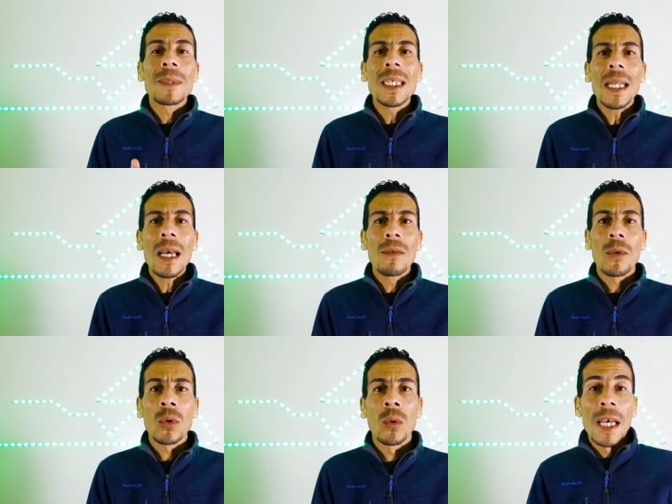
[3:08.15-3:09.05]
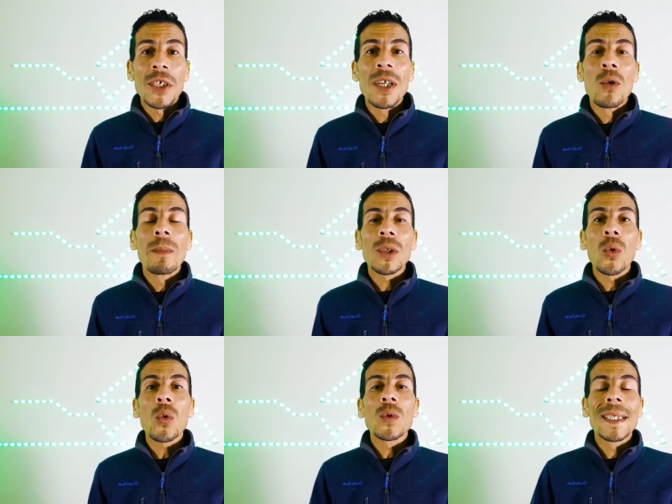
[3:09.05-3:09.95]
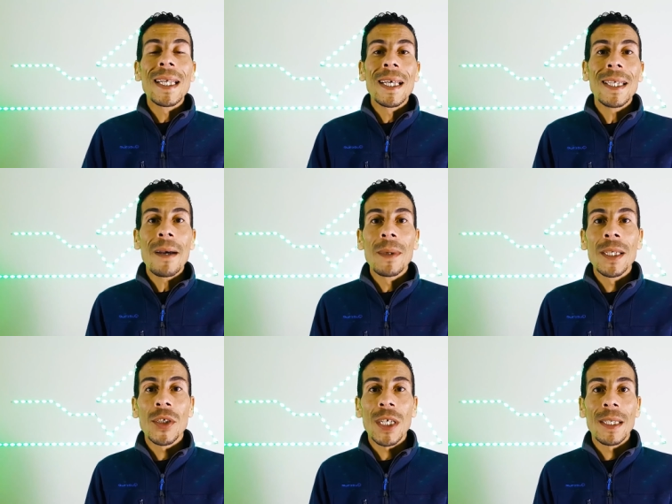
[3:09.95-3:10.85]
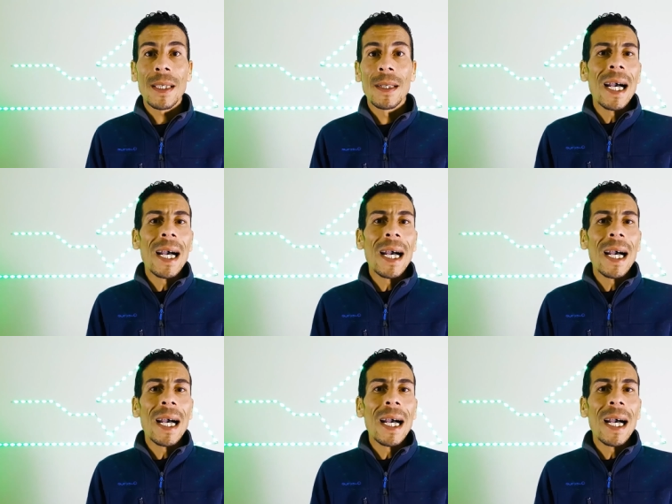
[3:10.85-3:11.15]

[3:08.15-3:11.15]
ألف عضو شنو هما الطقوس ديال هاد عبدة الشيطان